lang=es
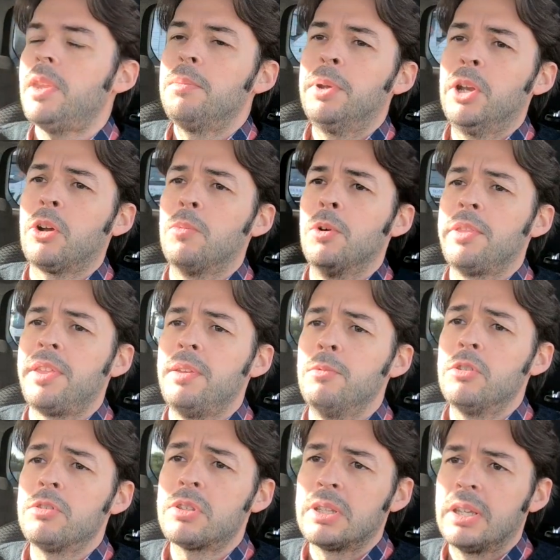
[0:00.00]
pero como
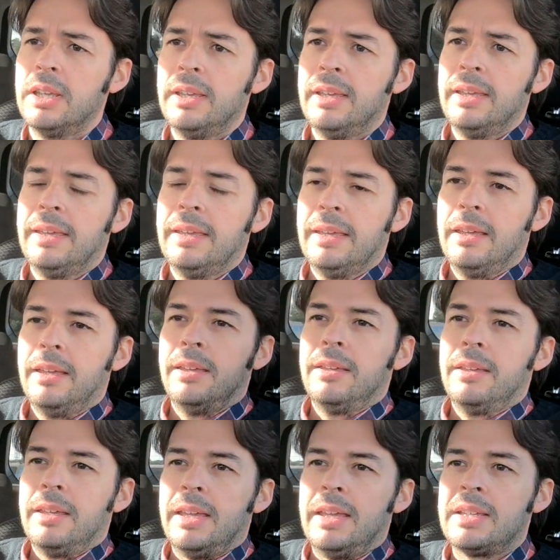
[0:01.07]
decimos
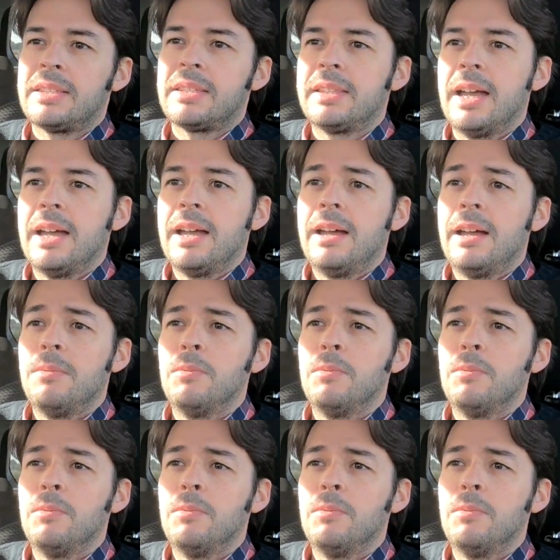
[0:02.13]
esta